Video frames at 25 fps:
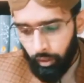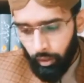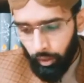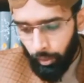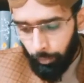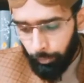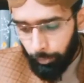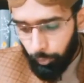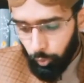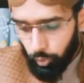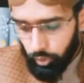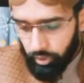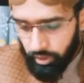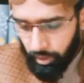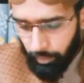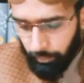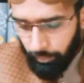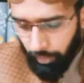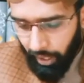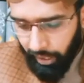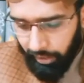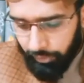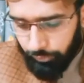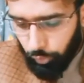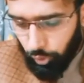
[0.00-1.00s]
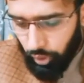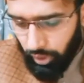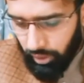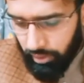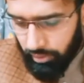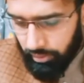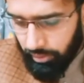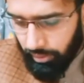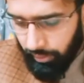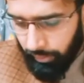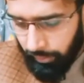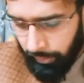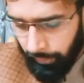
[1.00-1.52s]
फिर उसके बाद वो
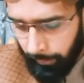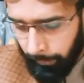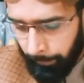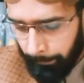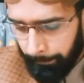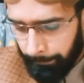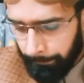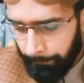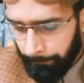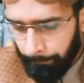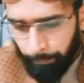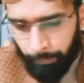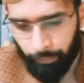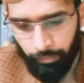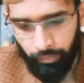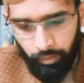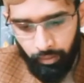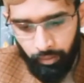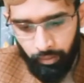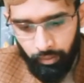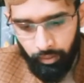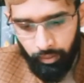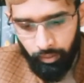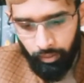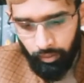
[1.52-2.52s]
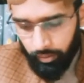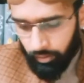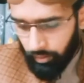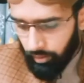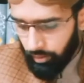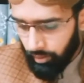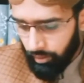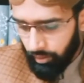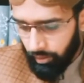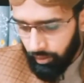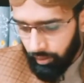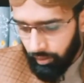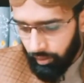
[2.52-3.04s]
लिखते हैं
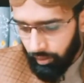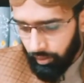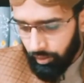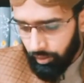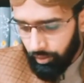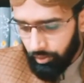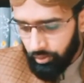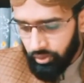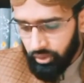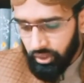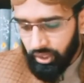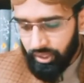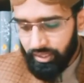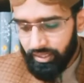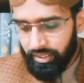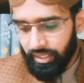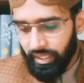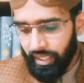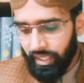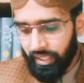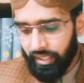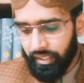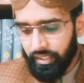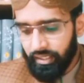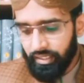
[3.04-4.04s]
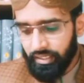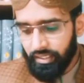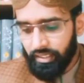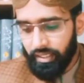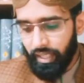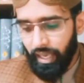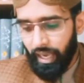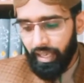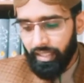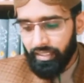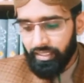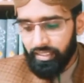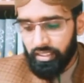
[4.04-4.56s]
कि जिसने किसी
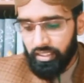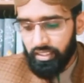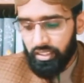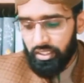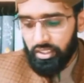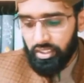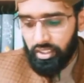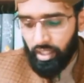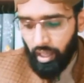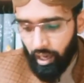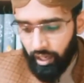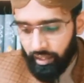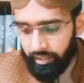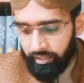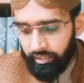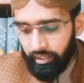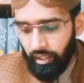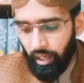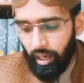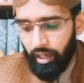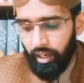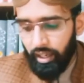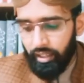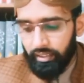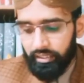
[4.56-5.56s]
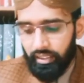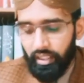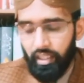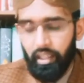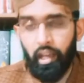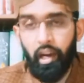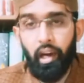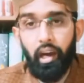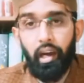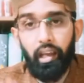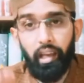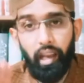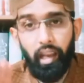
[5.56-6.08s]
ऐसी जान का कत्ल
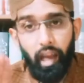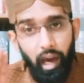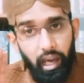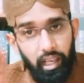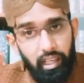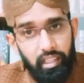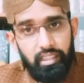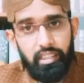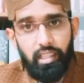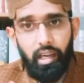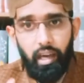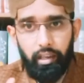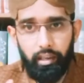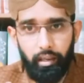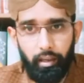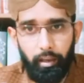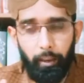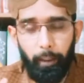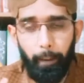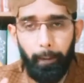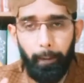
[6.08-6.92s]
हलाल जाना